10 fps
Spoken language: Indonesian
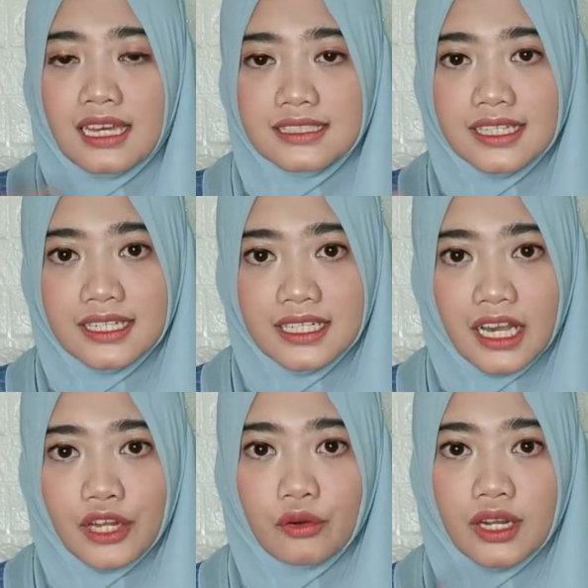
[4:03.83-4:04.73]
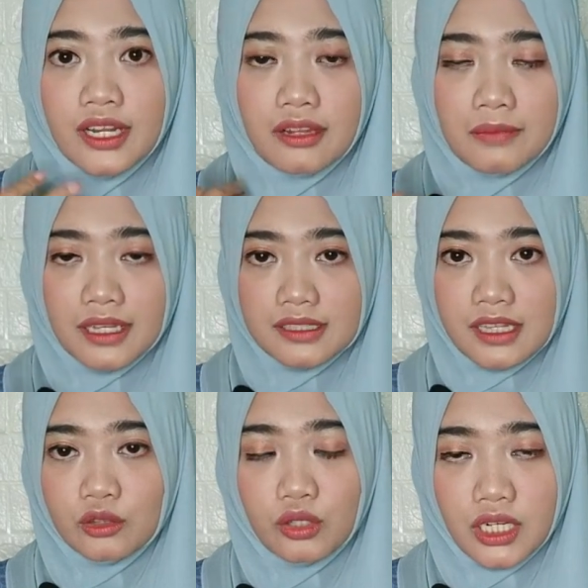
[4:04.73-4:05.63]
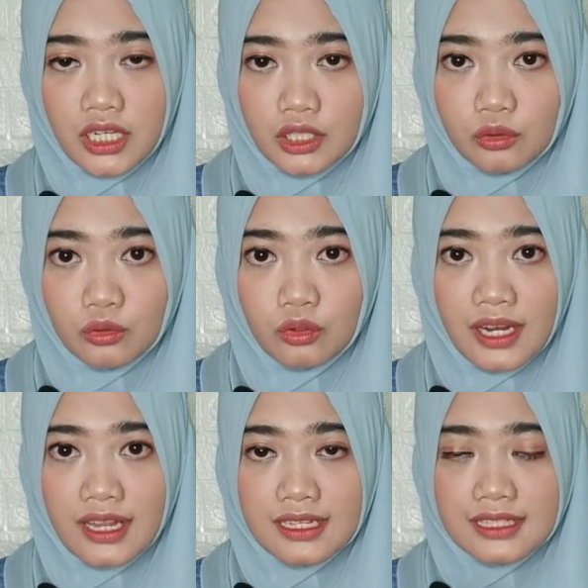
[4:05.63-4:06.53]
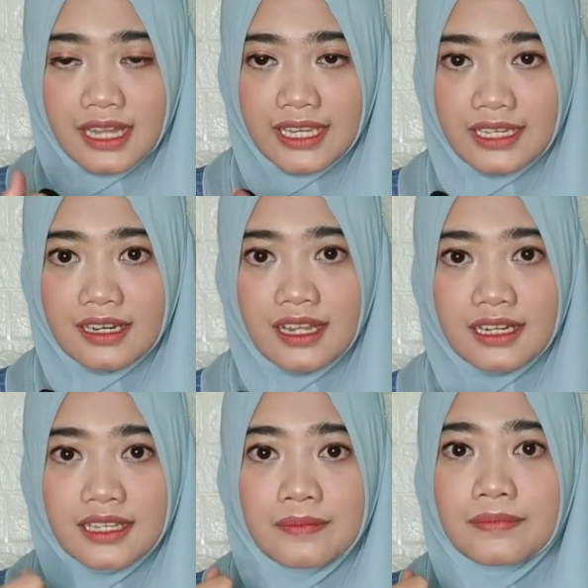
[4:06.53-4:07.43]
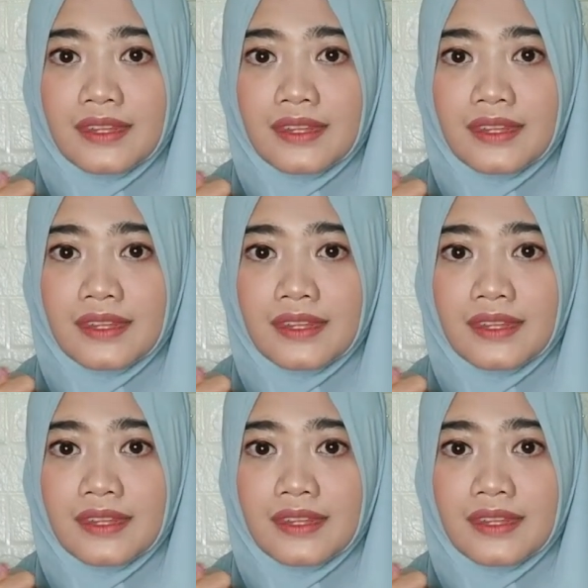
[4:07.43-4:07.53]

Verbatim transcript: Jadi kandungan dari minyak zaitun ini tuh adalah selain dari